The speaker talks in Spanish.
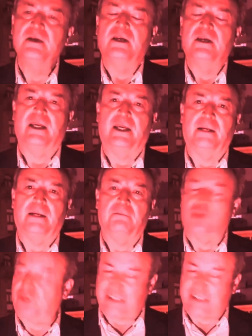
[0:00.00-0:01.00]
Eh,
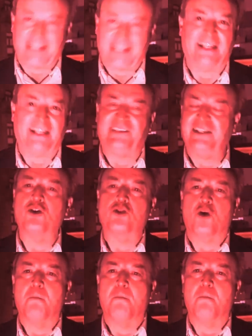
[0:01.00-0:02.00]
los
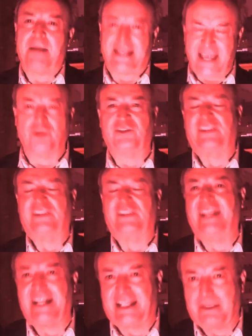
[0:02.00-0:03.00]
35 compañeros que
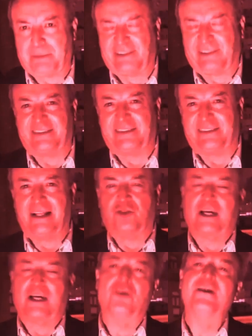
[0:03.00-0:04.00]
están aquí presentes en el
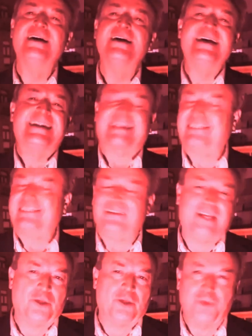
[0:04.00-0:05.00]
Zócalo
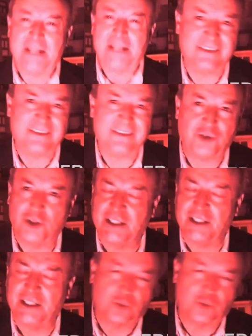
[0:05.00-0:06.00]
recibieron una atención
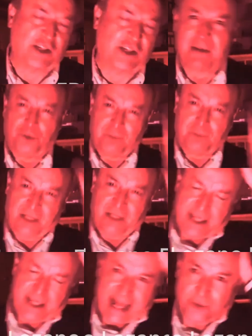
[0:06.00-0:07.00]
de sus hermanos
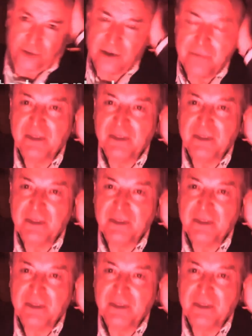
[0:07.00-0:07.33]
mexicanos.